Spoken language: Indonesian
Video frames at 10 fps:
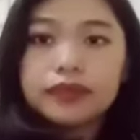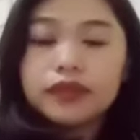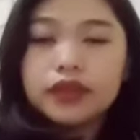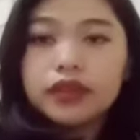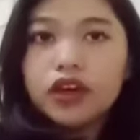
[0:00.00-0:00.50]

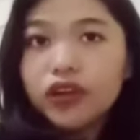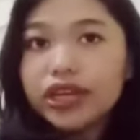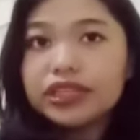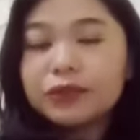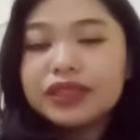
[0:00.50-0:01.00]
Oke okay,
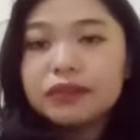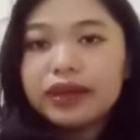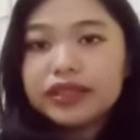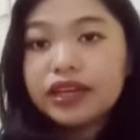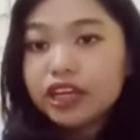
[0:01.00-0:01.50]
teman-teman,
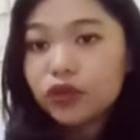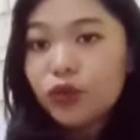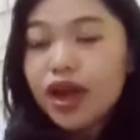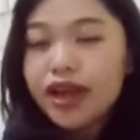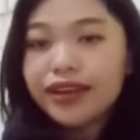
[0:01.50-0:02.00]
yang kedua
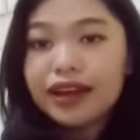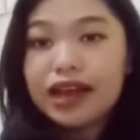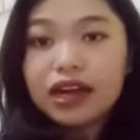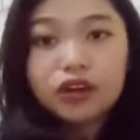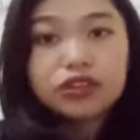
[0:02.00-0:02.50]
adalah
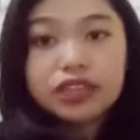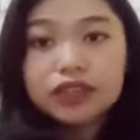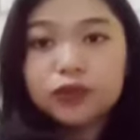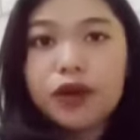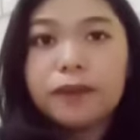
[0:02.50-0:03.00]
kota
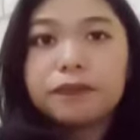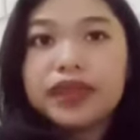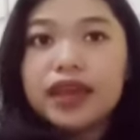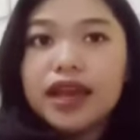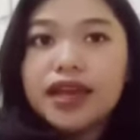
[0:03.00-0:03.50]
tua
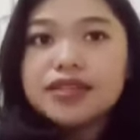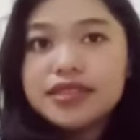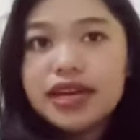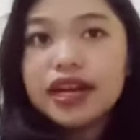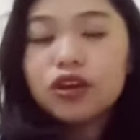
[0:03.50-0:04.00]

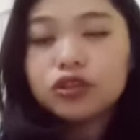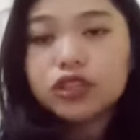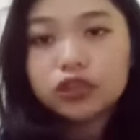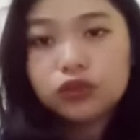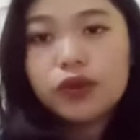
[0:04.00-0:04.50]
Jarak kota
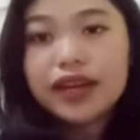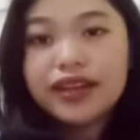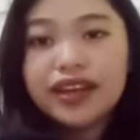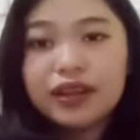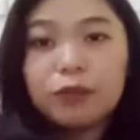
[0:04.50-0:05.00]
tua
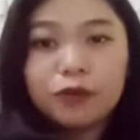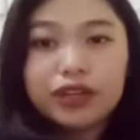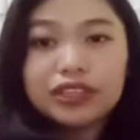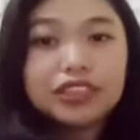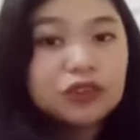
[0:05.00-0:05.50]
dari Monas
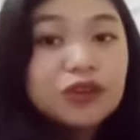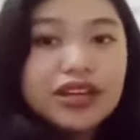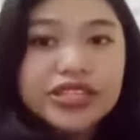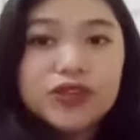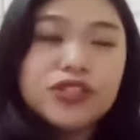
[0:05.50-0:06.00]
itu nggak
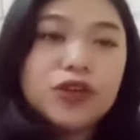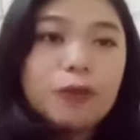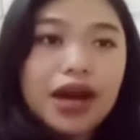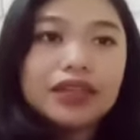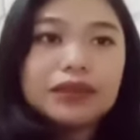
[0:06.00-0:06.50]
jauh-jauh
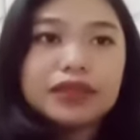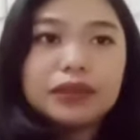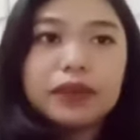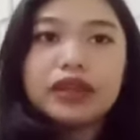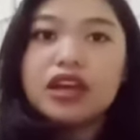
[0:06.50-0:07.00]
banget teman-teman
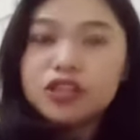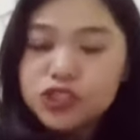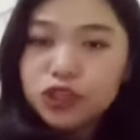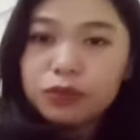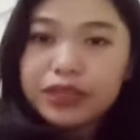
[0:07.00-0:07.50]

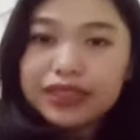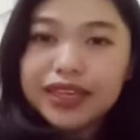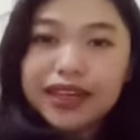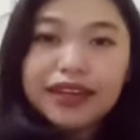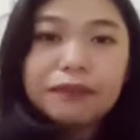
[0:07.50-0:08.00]
Cukup kita
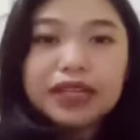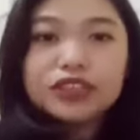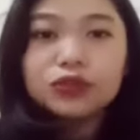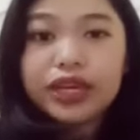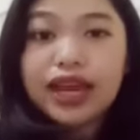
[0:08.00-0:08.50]
naik
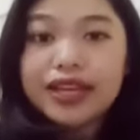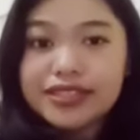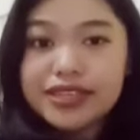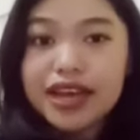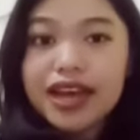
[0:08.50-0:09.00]
busway
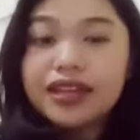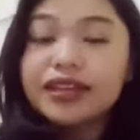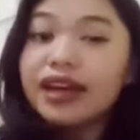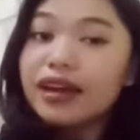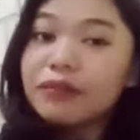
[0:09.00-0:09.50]
aja
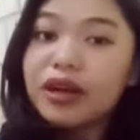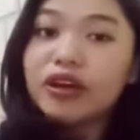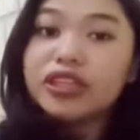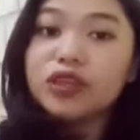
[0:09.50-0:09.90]
dengan melewati dua